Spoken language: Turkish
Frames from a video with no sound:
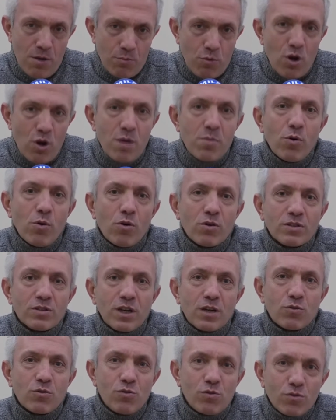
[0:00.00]
Böyle bir
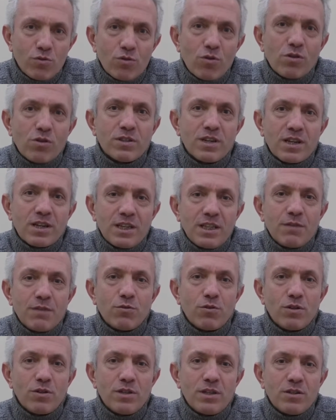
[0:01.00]
ortak kültür, ortak hedef
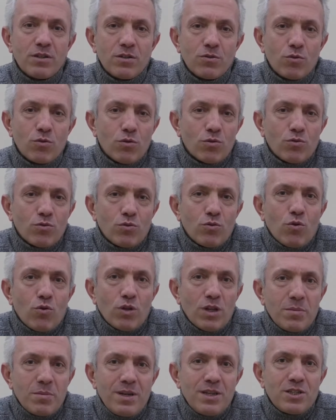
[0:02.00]
e, olduğunu
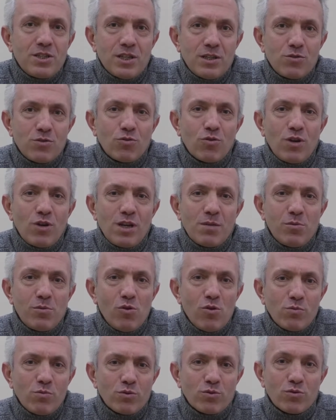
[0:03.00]
olabileceğini
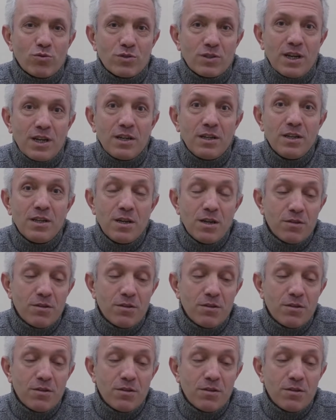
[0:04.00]
söyleyebiliyor musunuz yani?